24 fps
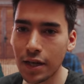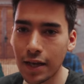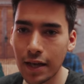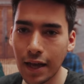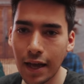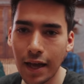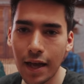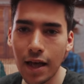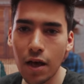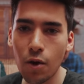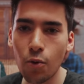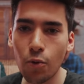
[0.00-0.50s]
y
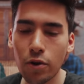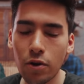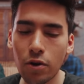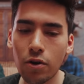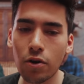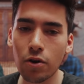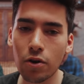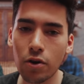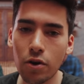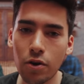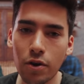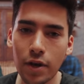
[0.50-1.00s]
que cada
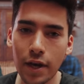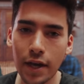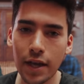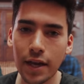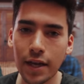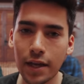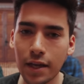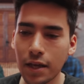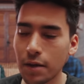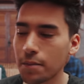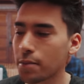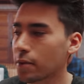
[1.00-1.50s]
uno conozca
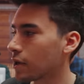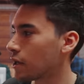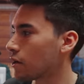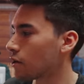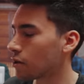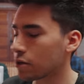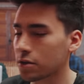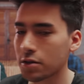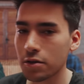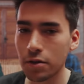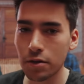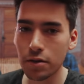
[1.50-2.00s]
el equipo
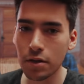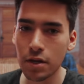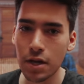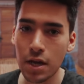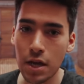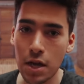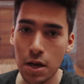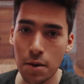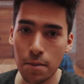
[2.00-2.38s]
del otro,